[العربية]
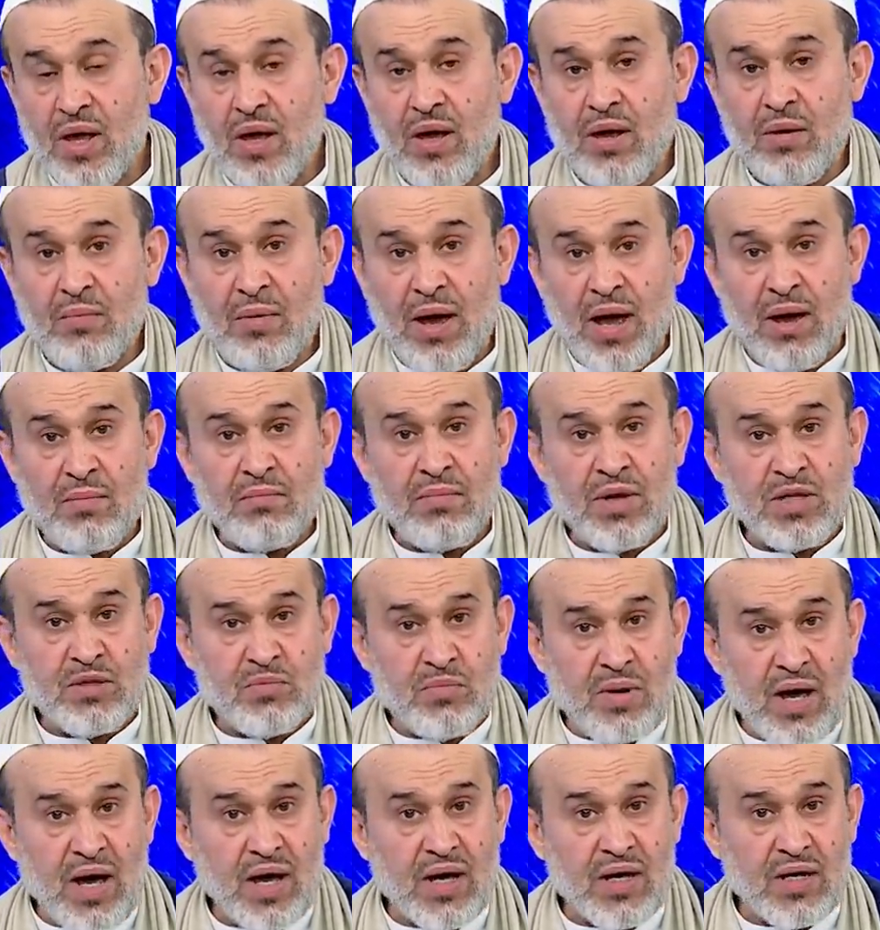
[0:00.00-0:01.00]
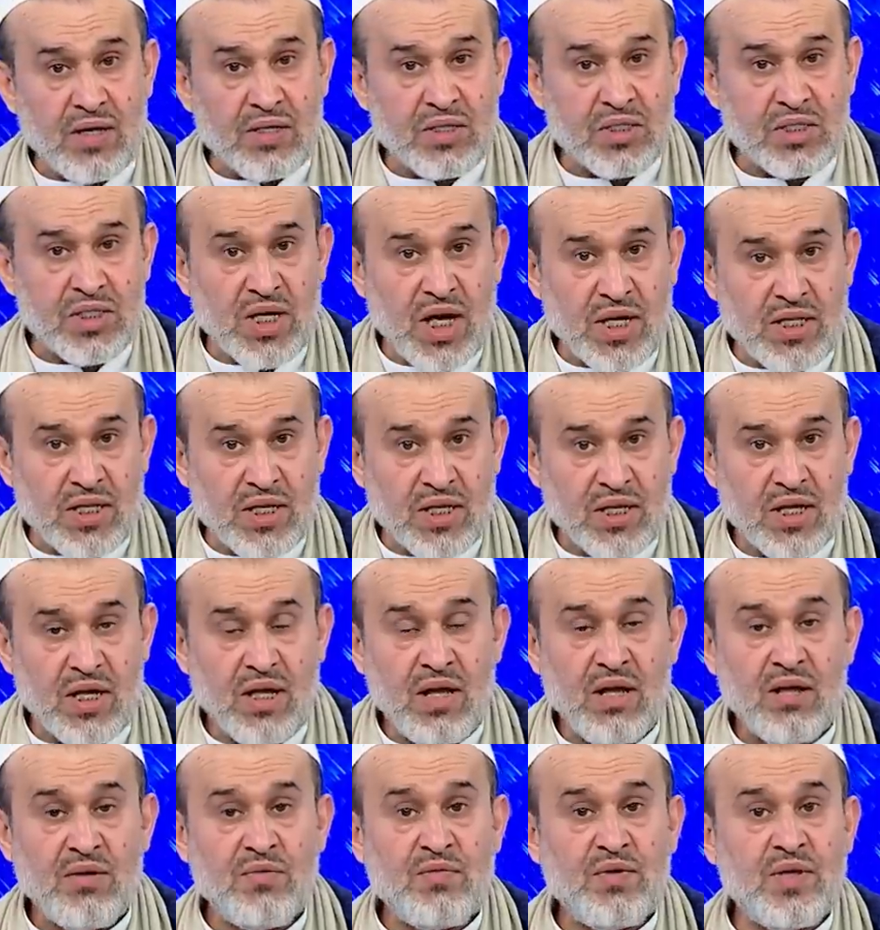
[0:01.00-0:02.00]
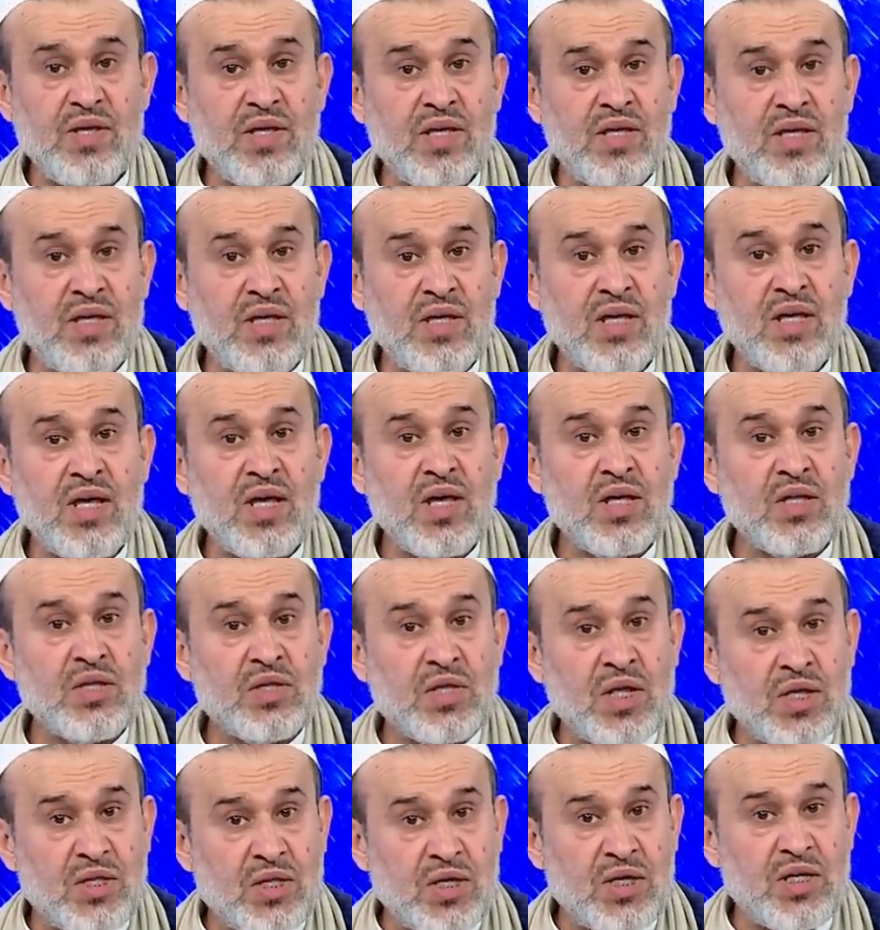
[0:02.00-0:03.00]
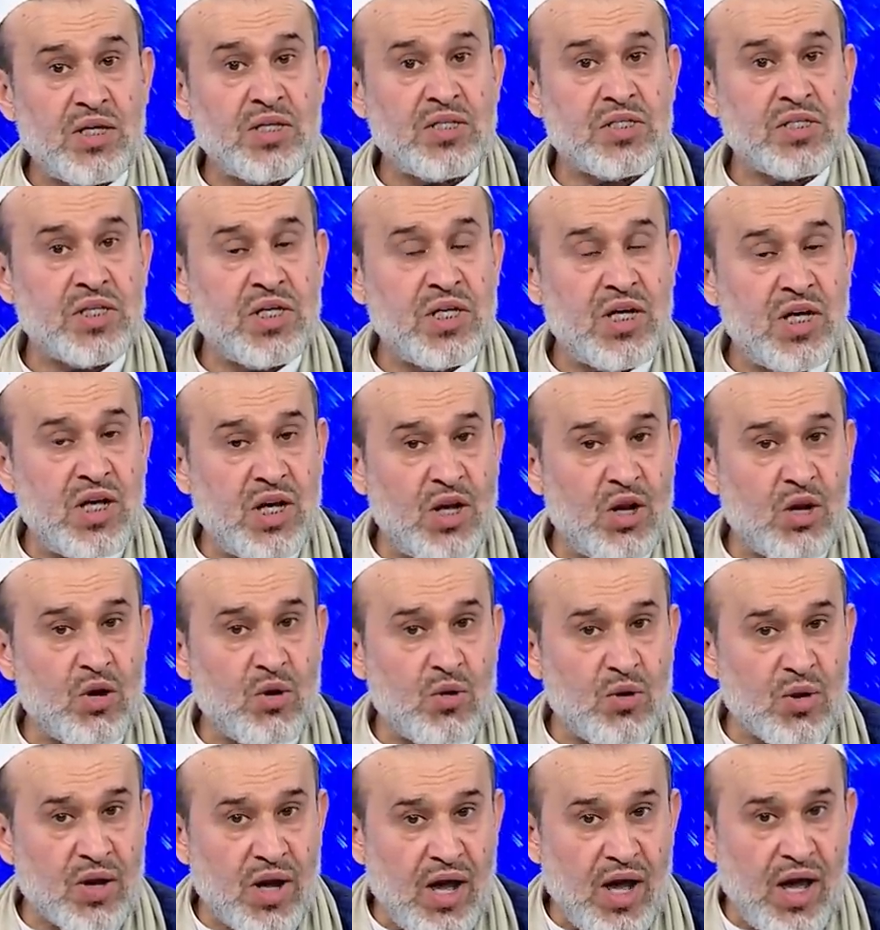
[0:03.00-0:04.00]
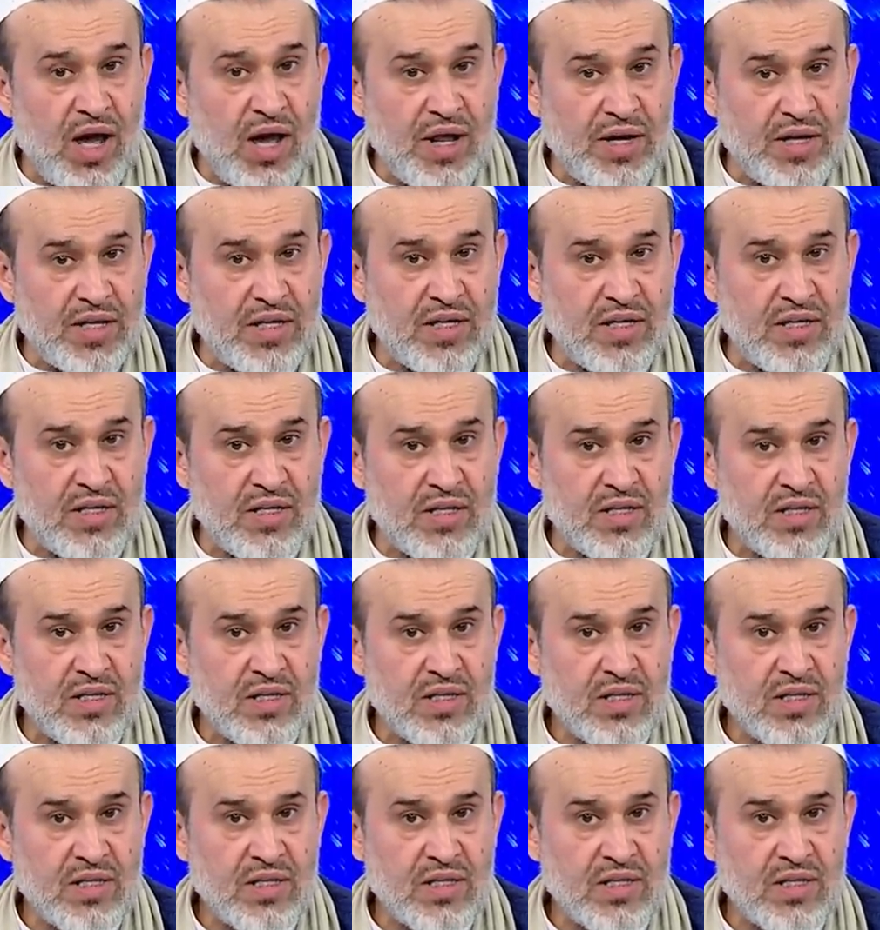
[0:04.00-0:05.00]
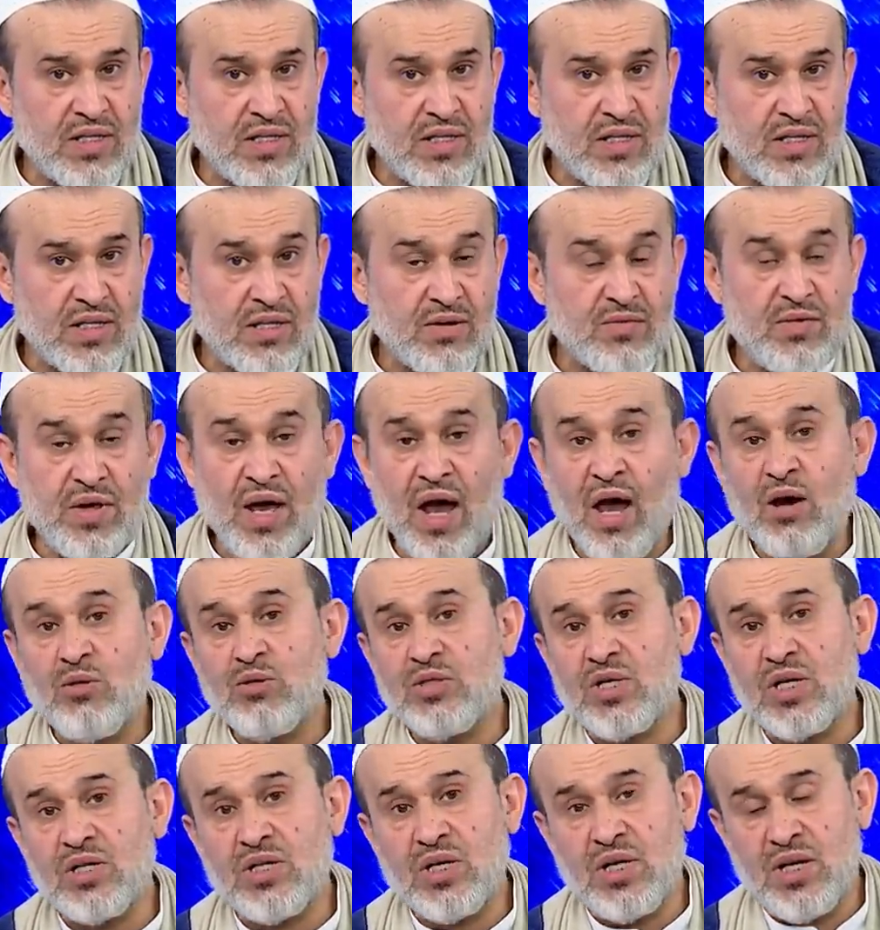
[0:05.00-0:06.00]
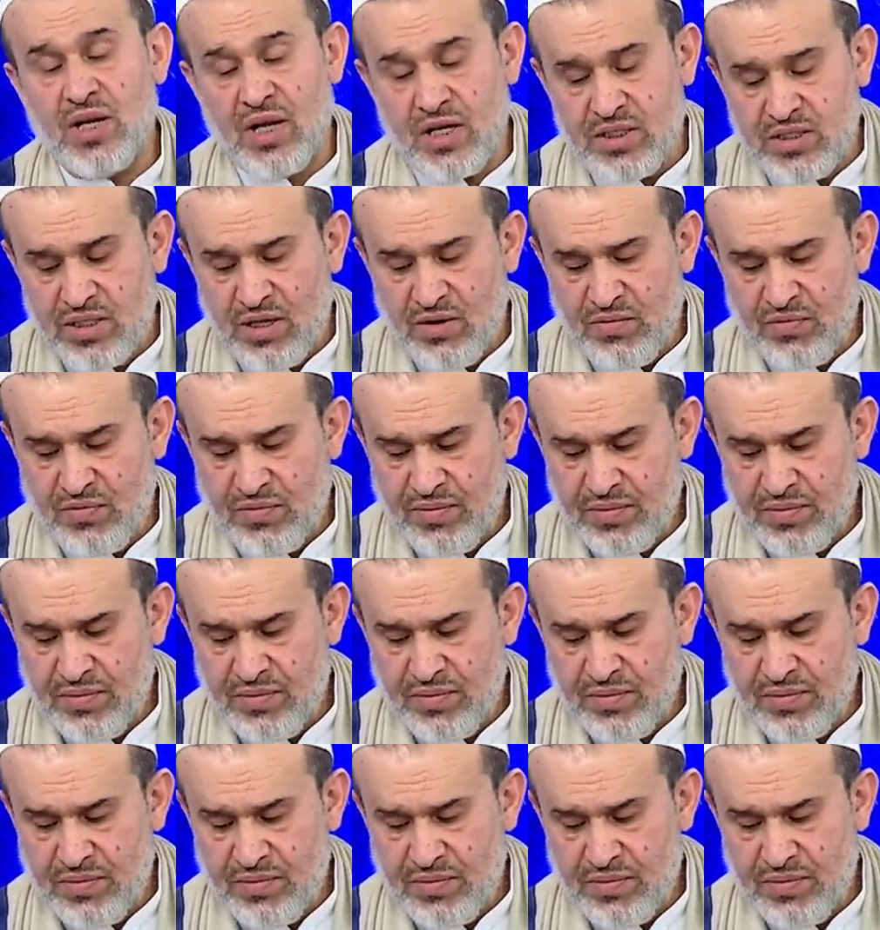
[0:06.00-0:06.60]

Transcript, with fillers: محمد باقر الصدر في تدريسه للقرآن في حوزة النجف